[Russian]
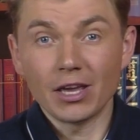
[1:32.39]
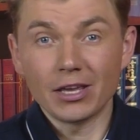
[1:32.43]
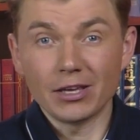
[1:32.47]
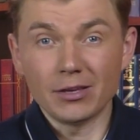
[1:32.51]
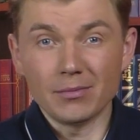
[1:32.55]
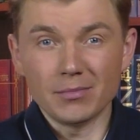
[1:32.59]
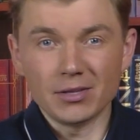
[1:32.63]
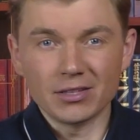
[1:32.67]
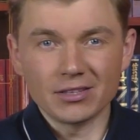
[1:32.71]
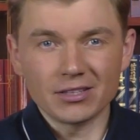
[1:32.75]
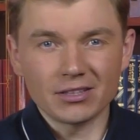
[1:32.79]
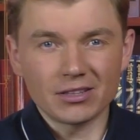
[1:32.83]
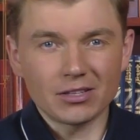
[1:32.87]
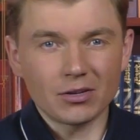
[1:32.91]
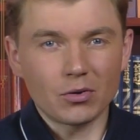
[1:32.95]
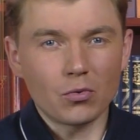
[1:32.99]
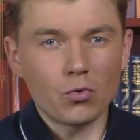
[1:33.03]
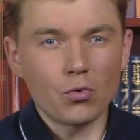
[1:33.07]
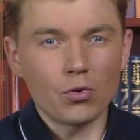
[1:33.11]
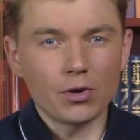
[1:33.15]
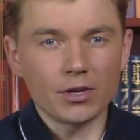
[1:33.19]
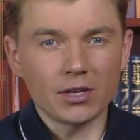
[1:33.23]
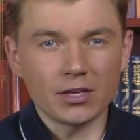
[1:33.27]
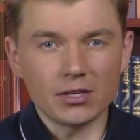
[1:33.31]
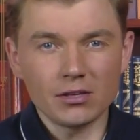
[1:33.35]
Именно
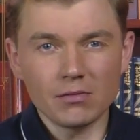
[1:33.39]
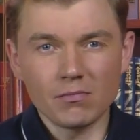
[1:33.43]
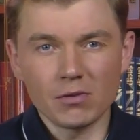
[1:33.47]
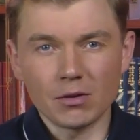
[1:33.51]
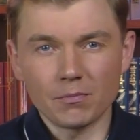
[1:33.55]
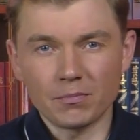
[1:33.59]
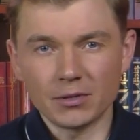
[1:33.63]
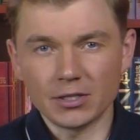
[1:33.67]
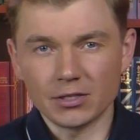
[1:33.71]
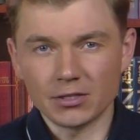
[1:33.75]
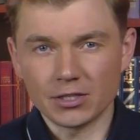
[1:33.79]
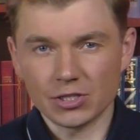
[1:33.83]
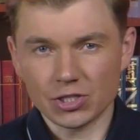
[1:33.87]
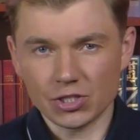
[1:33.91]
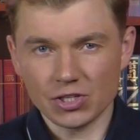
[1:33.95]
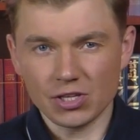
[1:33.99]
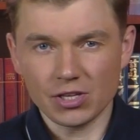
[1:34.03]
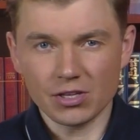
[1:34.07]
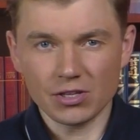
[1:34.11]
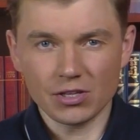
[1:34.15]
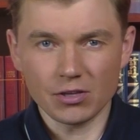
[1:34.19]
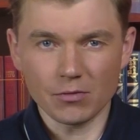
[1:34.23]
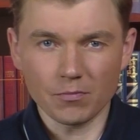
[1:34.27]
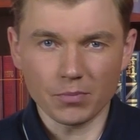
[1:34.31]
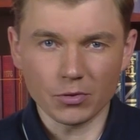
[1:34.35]
такое имя при
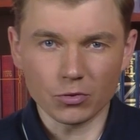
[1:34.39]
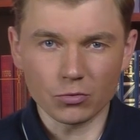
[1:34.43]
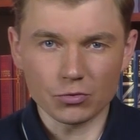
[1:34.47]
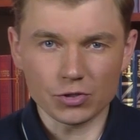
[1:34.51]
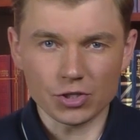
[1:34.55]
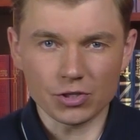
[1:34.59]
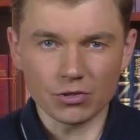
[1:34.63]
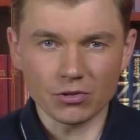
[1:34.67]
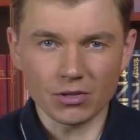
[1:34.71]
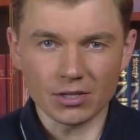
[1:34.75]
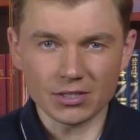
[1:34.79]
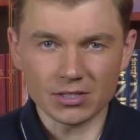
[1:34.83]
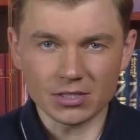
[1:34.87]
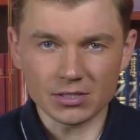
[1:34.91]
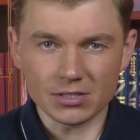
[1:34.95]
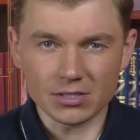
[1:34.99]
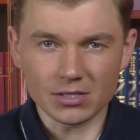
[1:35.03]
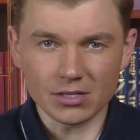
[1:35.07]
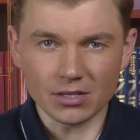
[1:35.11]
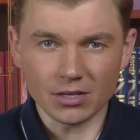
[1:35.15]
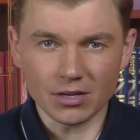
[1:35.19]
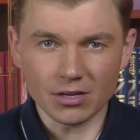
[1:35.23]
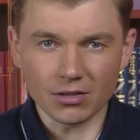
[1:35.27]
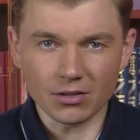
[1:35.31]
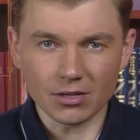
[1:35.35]
рождении получил отец
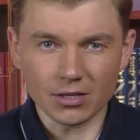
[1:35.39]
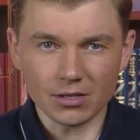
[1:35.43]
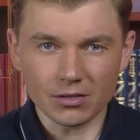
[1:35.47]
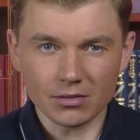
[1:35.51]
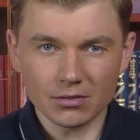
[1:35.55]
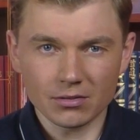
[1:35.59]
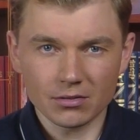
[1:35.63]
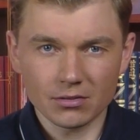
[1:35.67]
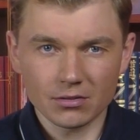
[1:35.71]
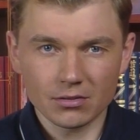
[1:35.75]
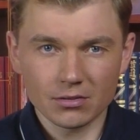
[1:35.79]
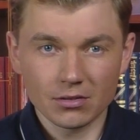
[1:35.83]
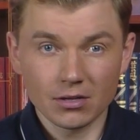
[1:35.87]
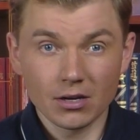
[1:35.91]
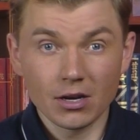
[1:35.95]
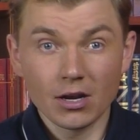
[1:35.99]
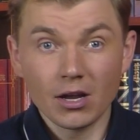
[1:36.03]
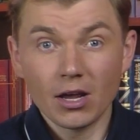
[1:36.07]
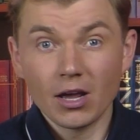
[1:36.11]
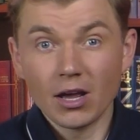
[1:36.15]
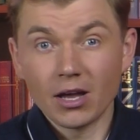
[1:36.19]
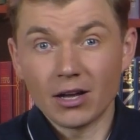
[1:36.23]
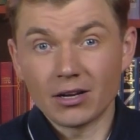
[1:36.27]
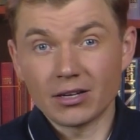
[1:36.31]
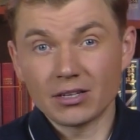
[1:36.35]
Николай –
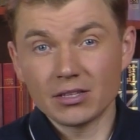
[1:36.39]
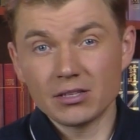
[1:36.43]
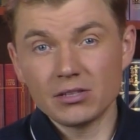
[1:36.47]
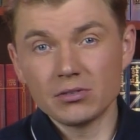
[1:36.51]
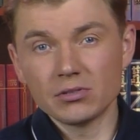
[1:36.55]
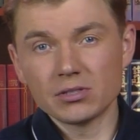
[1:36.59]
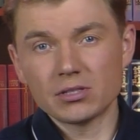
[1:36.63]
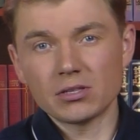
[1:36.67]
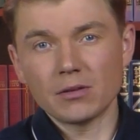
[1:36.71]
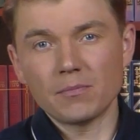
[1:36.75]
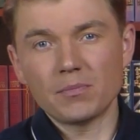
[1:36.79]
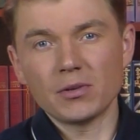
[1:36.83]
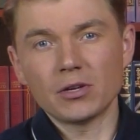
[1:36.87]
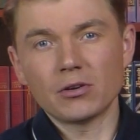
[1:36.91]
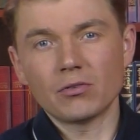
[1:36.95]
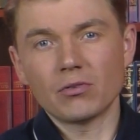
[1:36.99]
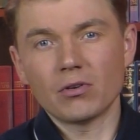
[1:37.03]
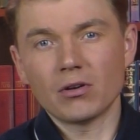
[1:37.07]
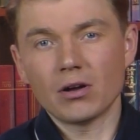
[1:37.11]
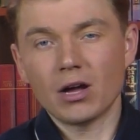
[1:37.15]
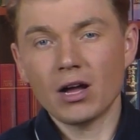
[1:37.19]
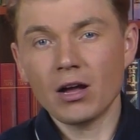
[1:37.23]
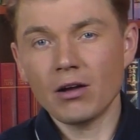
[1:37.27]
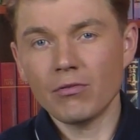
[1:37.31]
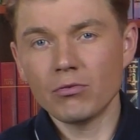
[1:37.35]
Родился
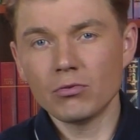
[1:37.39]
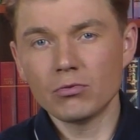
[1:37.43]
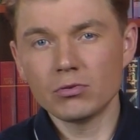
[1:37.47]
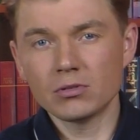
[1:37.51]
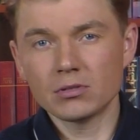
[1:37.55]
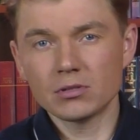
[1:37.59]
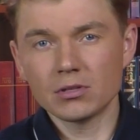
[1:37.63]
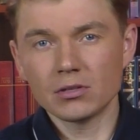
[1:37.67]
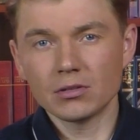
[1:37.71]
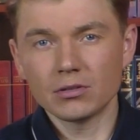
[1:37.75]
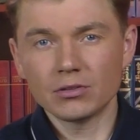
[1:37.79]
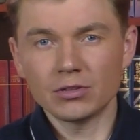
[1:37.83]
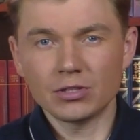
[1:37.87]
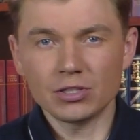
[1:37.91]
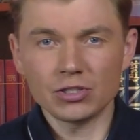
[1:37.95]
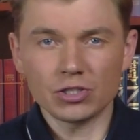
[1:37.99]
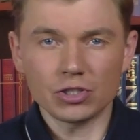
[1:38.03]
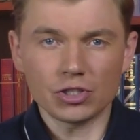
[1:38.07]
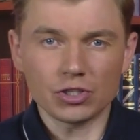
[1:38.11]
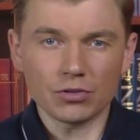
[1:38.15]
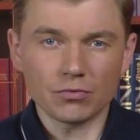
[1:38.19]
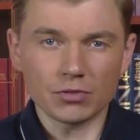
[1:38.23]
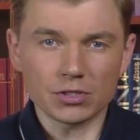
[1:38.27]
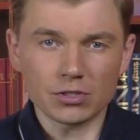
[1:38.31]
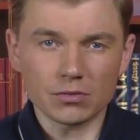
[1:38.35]
1 августа
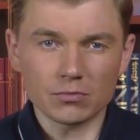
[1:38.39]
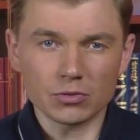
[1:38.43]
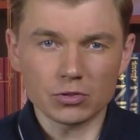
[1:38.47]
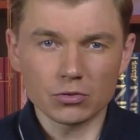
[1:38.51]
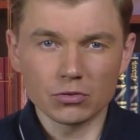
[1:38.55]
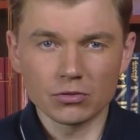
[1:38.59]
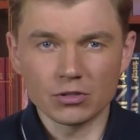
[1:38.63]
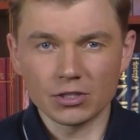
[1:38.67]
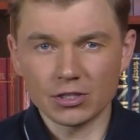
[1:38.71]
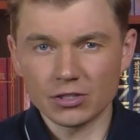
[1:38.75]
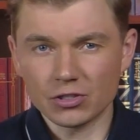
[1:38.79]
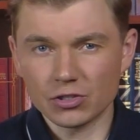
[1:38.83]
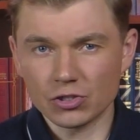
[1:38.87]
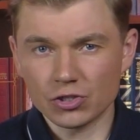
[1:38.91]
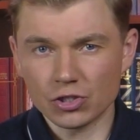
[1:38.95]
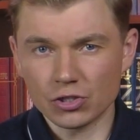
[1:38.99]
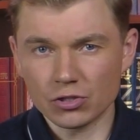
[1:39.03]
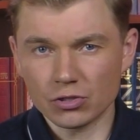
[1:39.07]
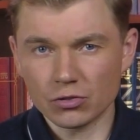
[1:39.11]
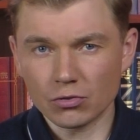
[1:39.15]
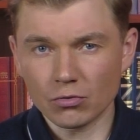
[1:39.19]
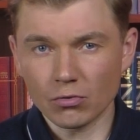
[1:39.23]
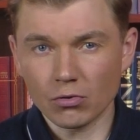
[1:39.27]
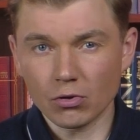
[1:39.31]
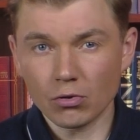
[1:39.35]

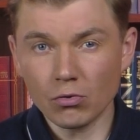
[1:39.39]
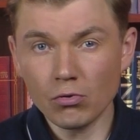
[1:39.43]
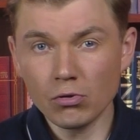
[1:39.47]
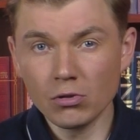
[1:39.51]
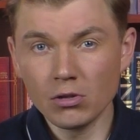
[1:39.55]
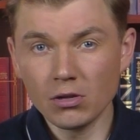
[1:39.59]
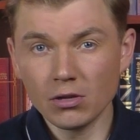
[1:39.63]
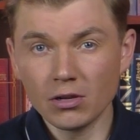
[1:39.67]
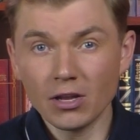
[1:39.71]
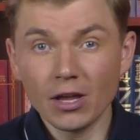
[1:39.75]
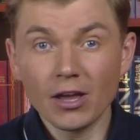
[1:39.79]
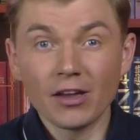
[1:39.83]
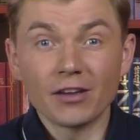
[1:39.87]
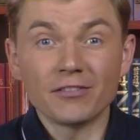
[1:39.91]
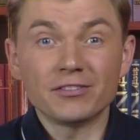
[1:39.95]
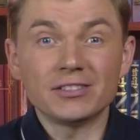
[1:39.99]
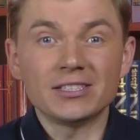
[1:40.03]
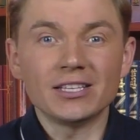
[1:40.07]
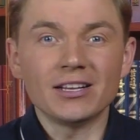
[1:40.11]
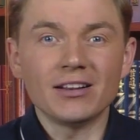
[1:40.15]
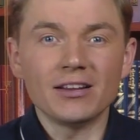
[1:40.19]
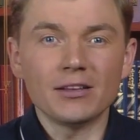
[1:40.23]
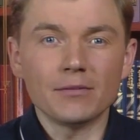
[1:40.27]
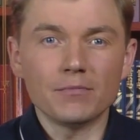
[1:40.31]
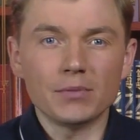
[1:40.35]
1836 года в
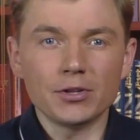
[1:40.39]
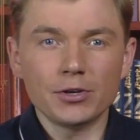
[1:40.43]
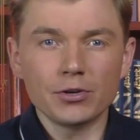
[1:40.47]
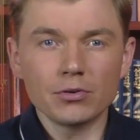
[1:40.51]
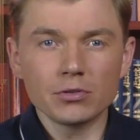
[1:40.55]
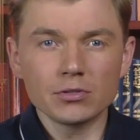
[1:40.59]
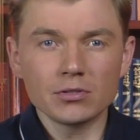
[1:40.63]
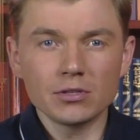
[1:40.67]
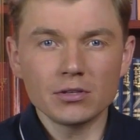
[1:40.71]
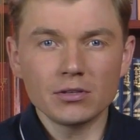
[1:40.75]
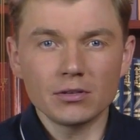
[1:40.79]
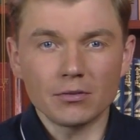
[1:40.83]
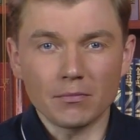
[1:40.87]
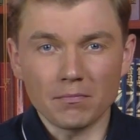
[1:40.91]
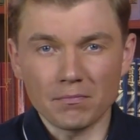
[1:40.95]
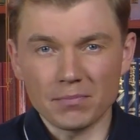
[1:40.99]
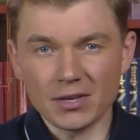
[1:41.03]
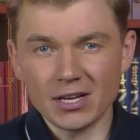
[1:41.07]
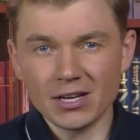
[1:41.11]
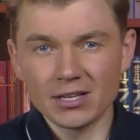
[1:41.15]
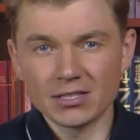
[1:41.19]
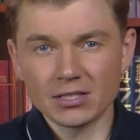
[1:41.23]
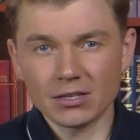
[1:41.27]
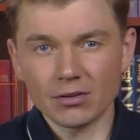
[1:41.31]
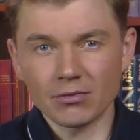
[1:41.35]
селе Береза
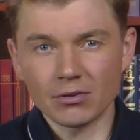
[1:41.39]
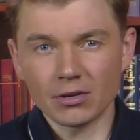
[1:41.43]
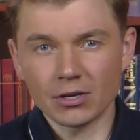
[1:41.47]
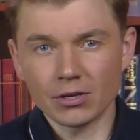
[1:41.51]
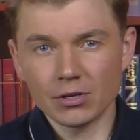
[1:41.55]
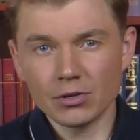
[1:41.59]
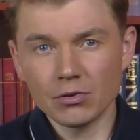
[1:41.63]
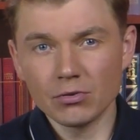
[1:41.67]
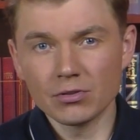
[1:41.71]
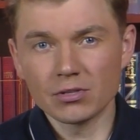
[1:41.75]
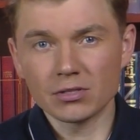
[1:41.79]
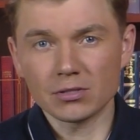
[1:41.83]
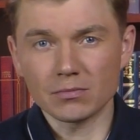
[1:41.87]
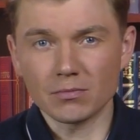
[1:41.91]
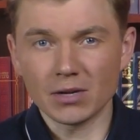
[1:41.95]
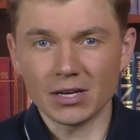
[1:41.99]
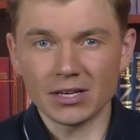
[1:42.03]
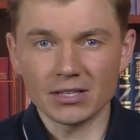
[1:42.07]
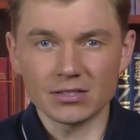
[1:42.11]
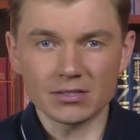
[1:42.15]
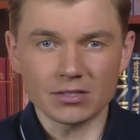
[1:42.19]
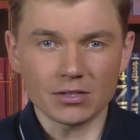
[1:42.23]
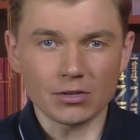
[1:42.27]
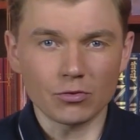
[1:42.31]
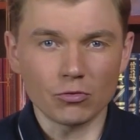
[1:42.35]
Бельского района
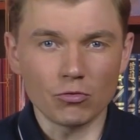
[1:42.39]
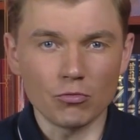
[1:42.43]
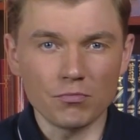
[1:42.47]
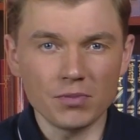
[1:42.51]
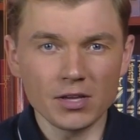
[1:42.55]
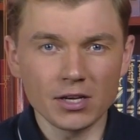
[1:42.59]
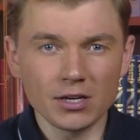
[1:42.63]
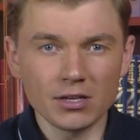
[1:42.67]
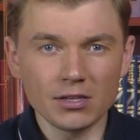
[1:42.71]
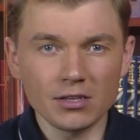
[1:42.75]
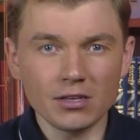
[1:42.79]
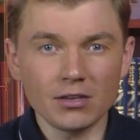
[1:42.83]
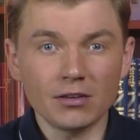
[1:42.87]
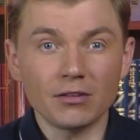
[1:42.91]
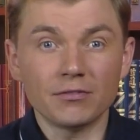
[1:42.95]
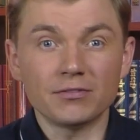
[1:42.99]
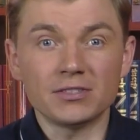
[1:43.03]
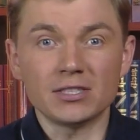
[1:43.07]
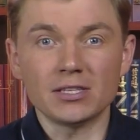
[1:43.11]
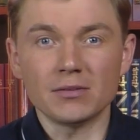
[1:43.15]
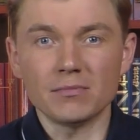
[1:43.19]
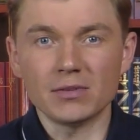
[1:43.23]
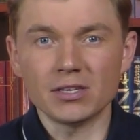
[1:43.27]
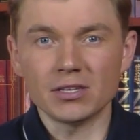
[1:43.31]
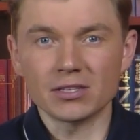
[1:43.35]
Смоленской губернии в
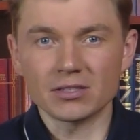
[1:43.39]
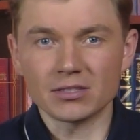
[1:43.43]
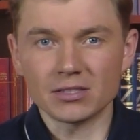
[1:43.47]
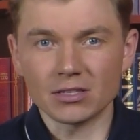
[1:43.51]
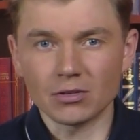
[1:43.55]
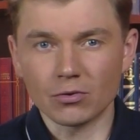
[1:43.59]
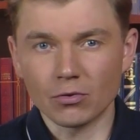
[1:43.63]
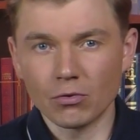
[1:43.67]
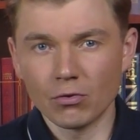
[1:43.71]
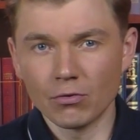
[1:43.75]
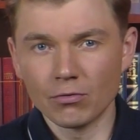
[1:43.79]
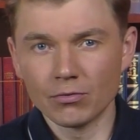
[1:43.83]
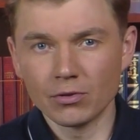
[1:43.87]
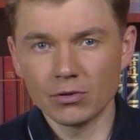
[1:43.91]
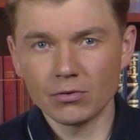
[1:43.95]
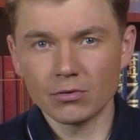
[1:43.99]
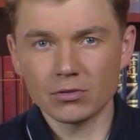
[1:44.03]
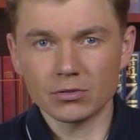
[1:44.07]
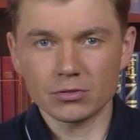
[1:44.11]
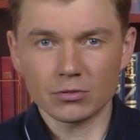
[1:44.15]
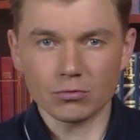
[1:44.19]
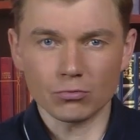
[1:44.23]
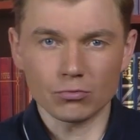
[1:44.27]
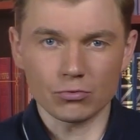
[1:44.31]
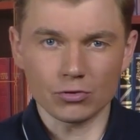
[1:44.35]
семье церковного
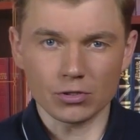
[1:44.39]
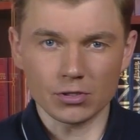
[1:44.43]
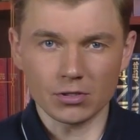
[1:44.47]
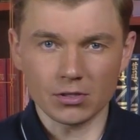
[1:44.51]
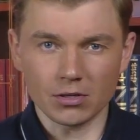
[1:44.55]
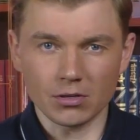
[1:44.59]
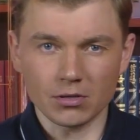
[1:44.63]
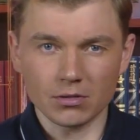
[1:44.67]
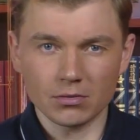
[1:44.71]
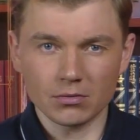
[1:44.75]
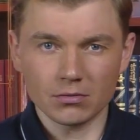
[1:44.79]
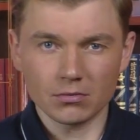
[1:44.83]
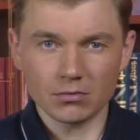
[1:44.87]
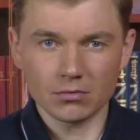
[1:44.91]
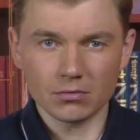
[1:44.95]
служителя.